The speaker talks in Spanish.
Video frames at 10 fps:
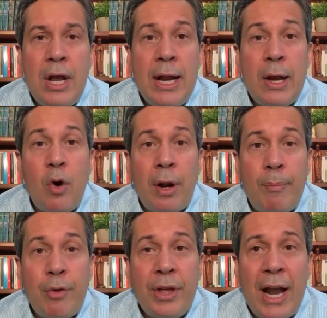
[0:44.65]
Le
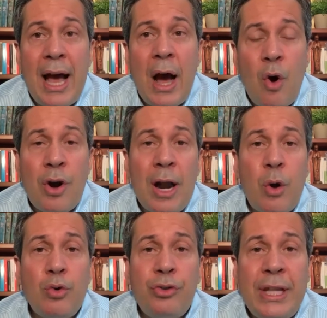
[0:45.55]
corresponderá ahora a la
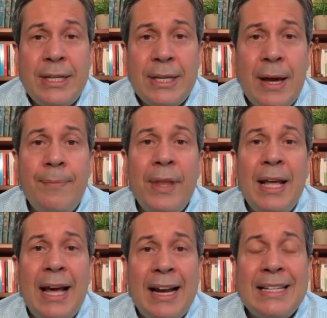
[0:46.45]
justicia
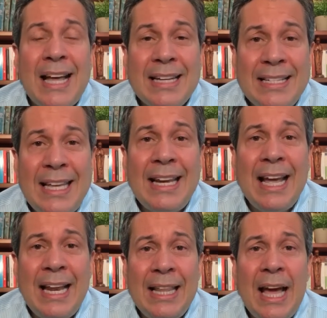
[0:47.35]

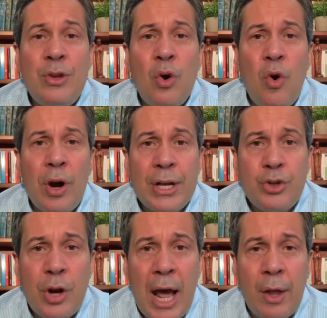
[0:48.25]
resarcir el daño
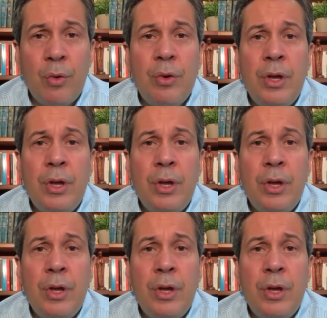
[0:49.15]
ocasionado.